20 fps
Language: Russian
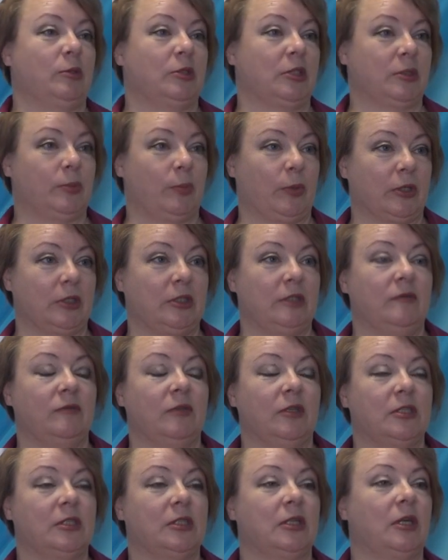Это
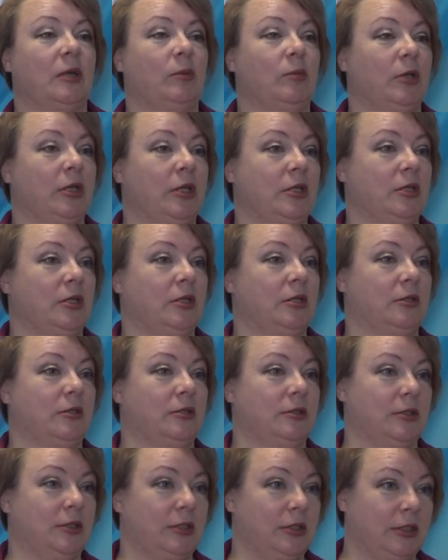спортивное
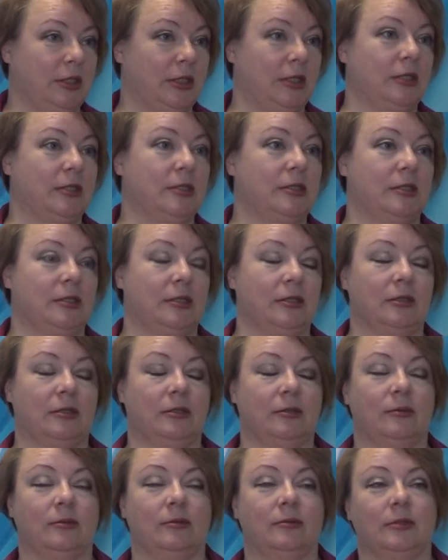ознакомление детей с
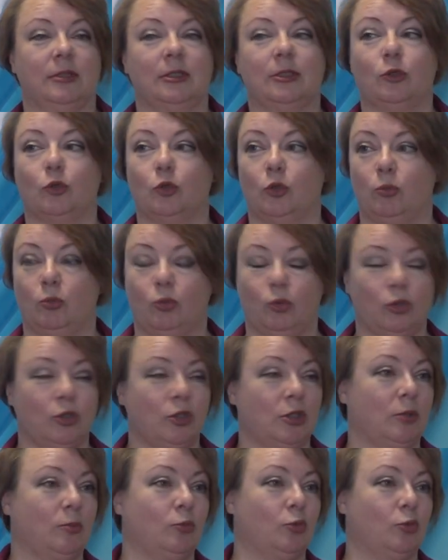э, игрой боча.